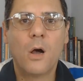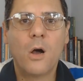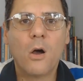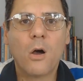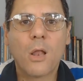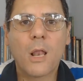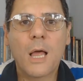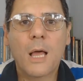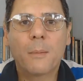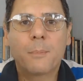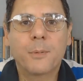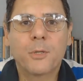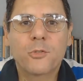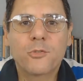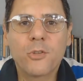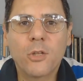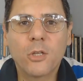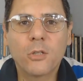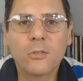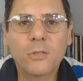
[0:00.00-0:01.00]
Olá,
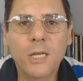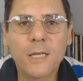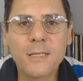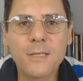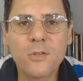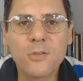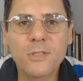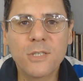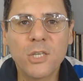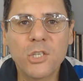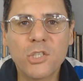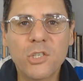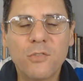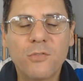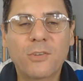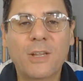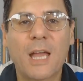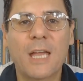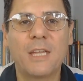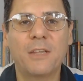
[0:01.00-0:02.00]
pessoal da Educação
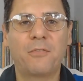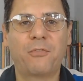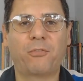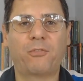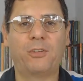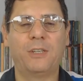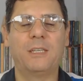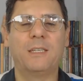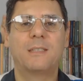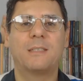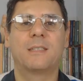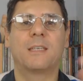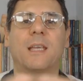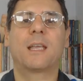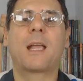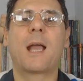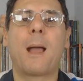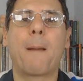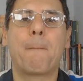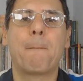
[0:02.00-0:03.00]
Científica e
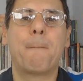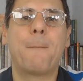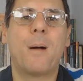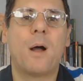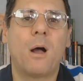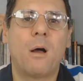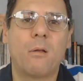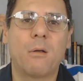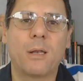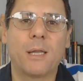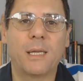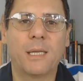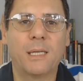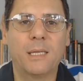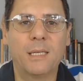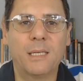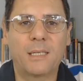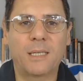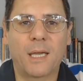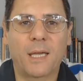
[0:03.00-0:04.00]
Física. Paulo
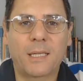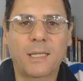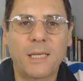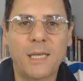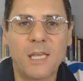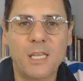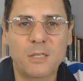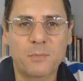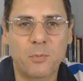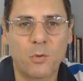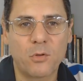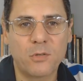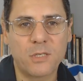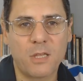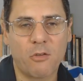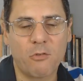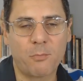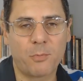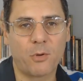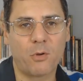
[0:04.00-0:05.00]
Henrique aqui,
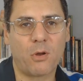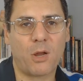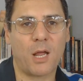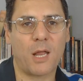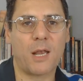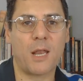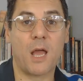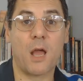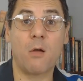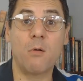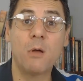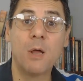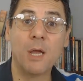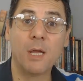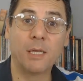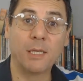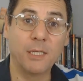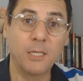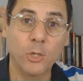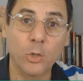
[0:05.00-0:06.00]
responsável pelo canal,
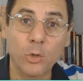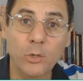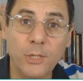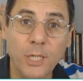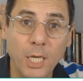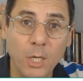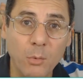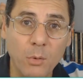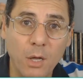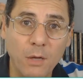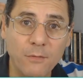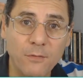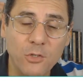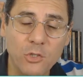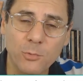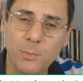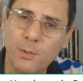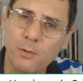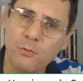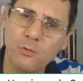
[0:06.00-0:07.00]
e eu tenho um
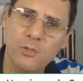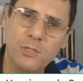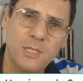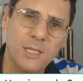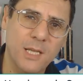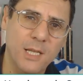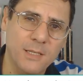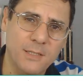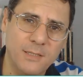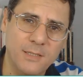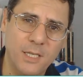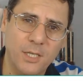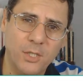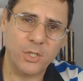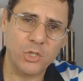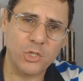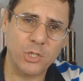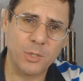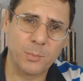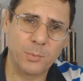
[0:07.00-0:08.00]
aviso para você antes da
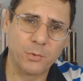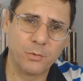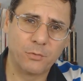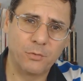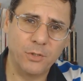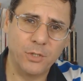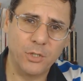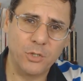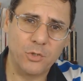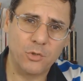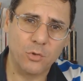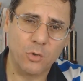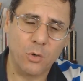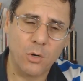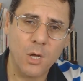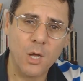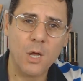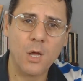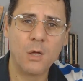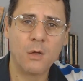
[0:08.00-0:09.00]
gente ir para o vídeo
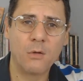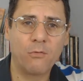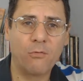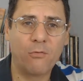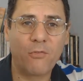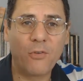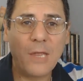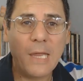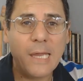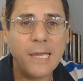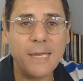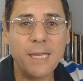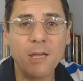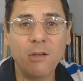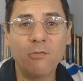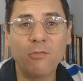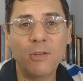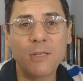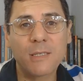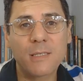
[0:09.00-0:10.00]
venha
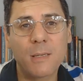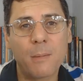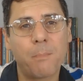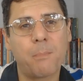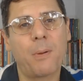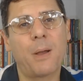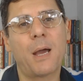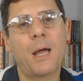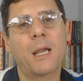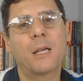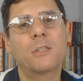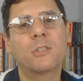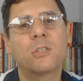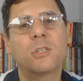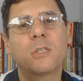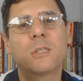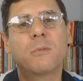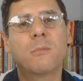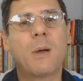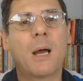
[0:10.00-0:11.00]
fazer parte
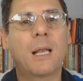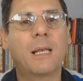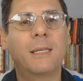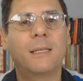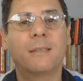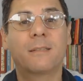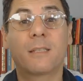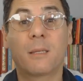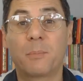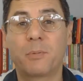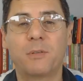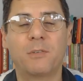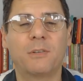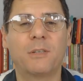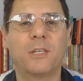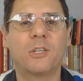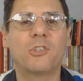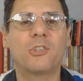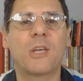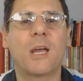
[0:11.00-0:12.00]
de uma lista
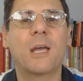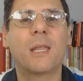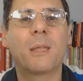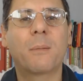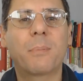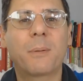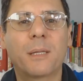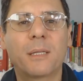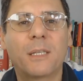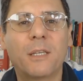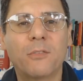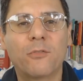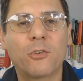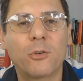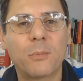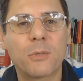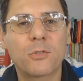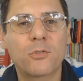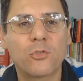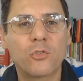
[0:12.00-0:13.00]
privilegiada para ter
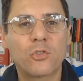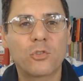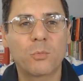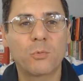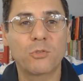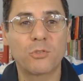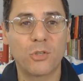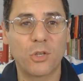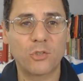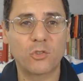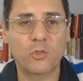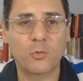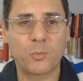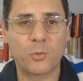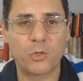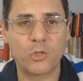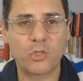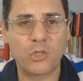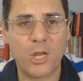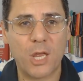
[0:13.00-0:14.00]
informações sobre os nossos
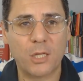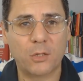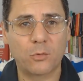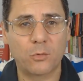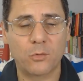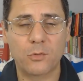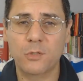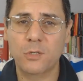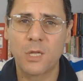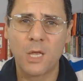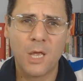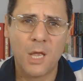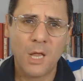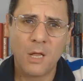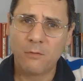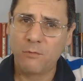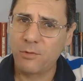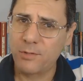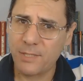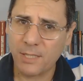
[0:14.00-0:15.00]
projetos.
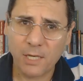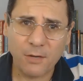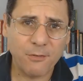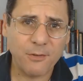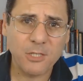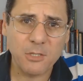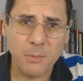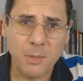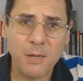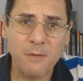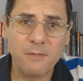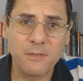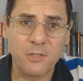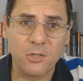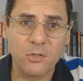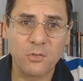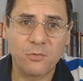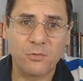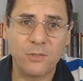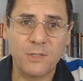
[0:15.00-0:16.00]
Você quer fazer uma revisão
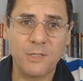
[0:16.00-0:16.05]
de